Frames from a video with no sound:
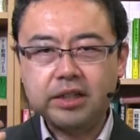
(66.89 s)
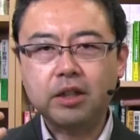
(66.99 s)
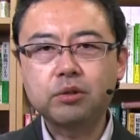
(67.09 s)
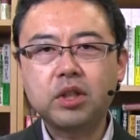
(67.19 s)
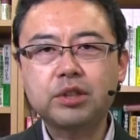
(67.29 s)

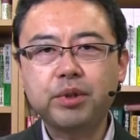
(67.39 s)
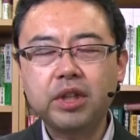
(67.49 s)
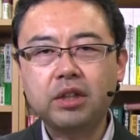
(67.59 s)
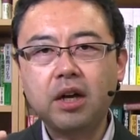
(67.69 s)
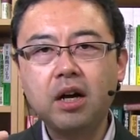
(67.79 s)
客の立場
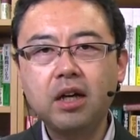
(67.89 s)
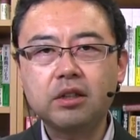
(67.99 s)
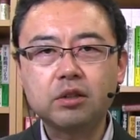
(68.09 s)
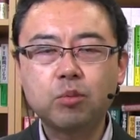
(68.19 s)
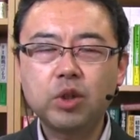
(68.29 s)
になって考
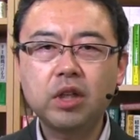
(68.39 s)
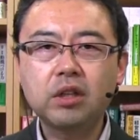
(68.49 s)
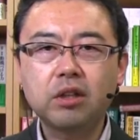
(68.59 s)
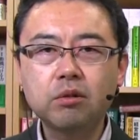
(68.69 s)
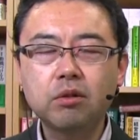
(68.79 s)
えてるつもりな
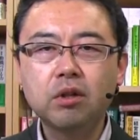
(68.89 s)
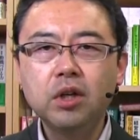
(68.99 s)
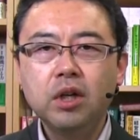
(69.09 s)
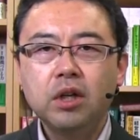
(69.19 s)
んだけど、